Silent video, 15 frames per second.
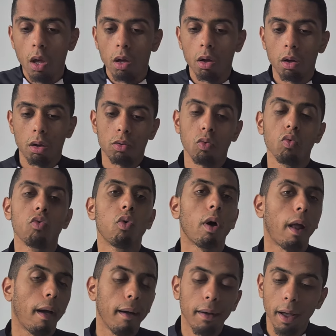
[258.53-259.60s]
Euh, donc
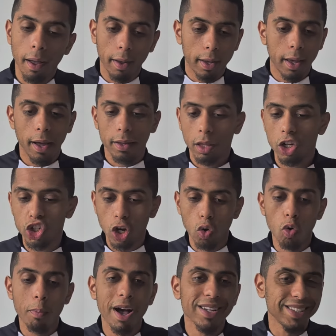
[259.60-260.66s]
voilà, 1-4.
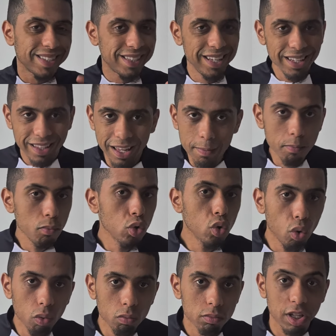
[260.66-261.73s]
Chaloba, c'était mieux.